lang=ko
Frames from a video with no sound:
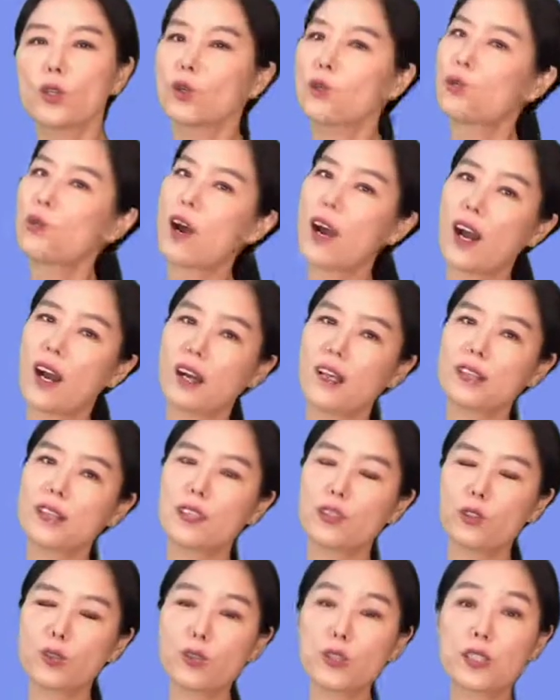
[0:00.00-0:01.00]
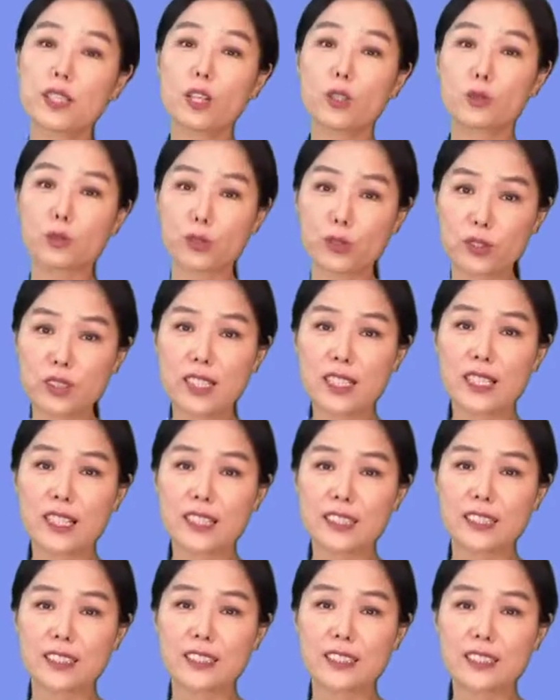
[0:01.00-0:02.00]
와 이게 휴식하고 무슨
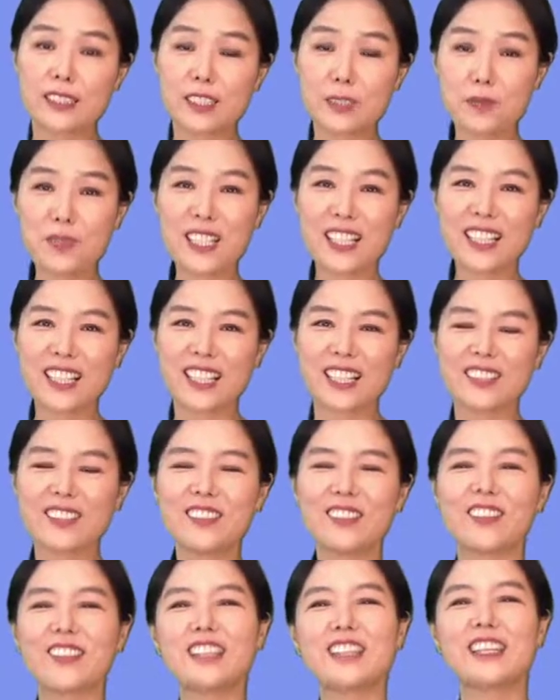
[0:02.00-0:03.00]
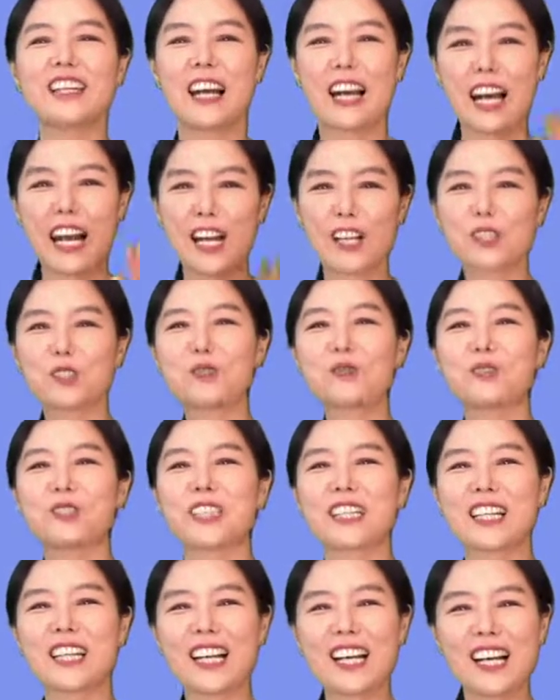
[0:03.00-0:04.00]
상관이 있지 싶잖아요. 알고
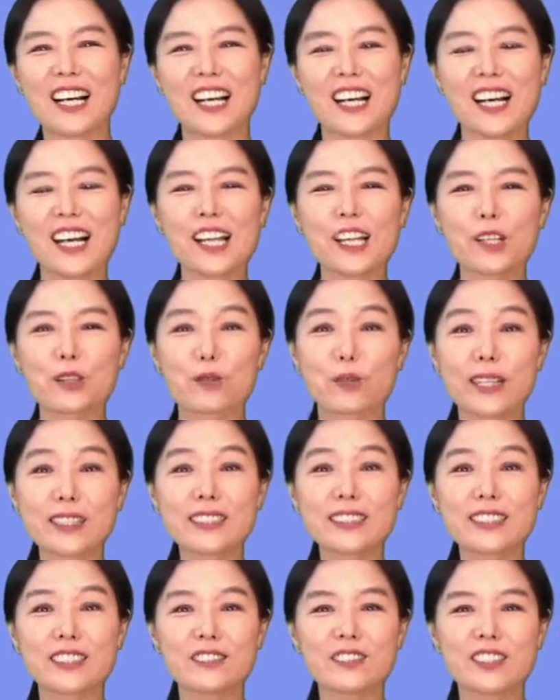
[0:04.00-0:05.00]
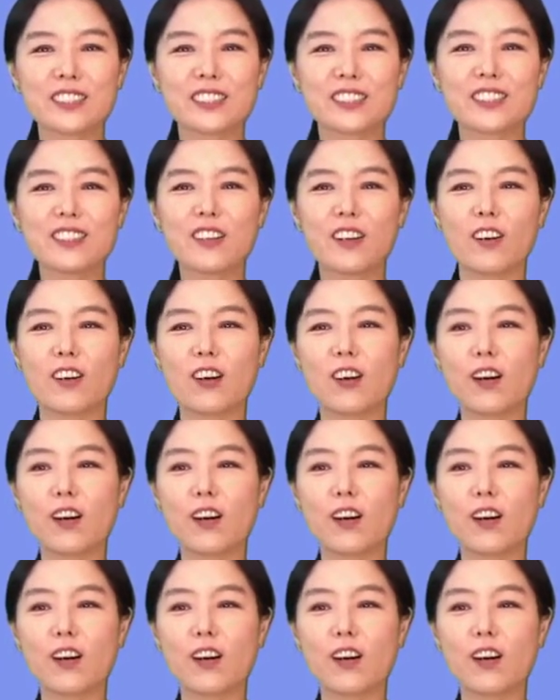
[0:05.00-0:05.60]
보니까 레스티브는요.